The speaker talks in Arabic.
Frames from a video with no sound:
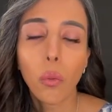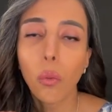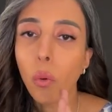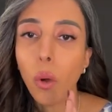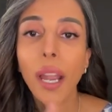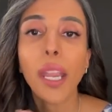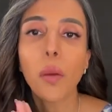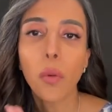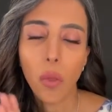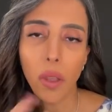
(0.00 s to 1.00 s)

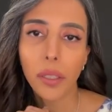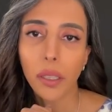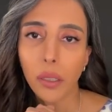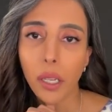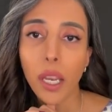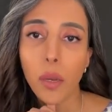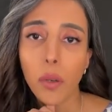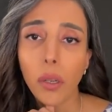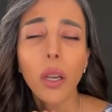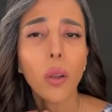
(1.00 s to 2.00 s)
وخيبوا ظني
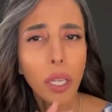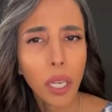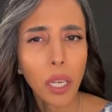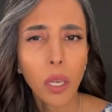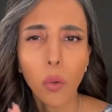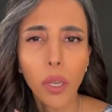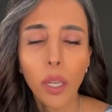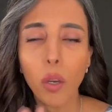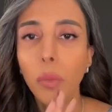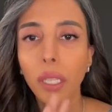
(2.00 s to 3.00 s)
خيبوا قالوا لي ايه
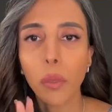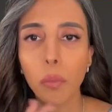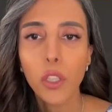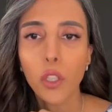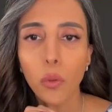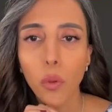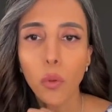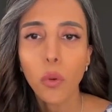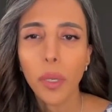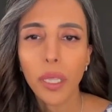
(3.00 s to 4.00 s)
وكذا وبعدين مشوا
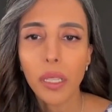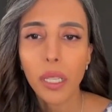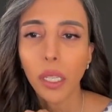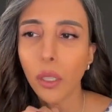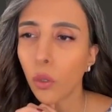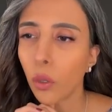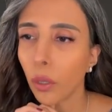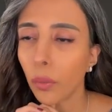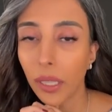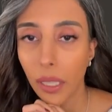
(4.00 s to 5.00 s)
الموضوع وبعدين
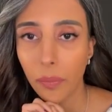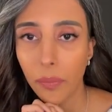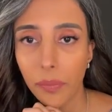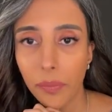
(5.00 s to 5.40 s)
سكتوني وبعدين